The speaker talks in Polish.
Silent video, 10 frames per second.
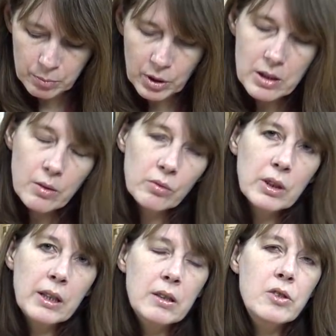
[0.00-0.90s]
Pokazują
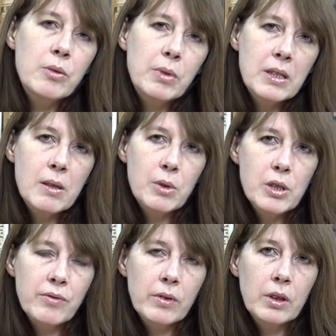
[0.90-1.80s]
karty, że praca
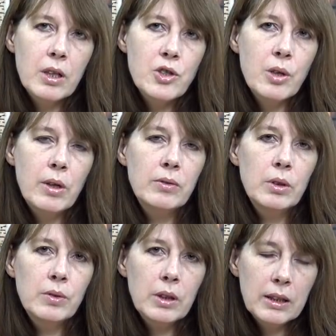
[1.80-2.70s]
będzie wkraczała w
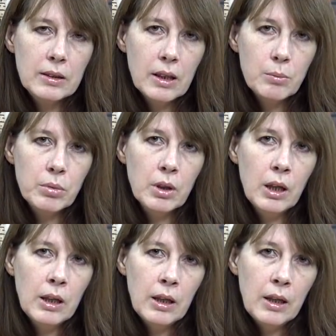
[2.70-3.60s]
nowy etap
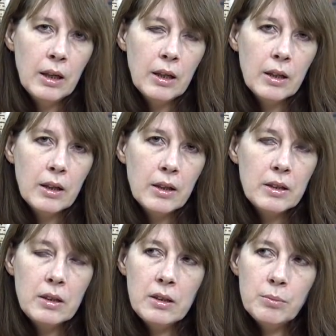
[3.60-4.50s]

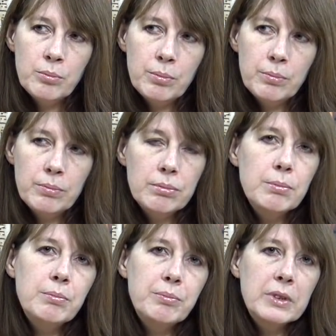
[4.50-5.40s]
i
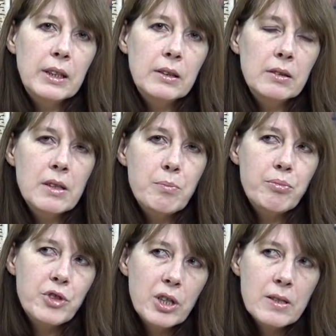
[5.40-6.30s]
ten
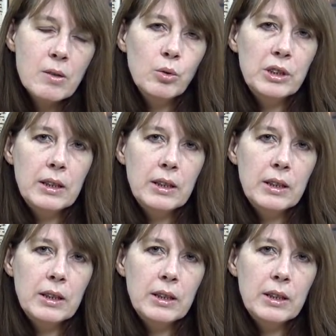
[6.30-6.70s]
przestój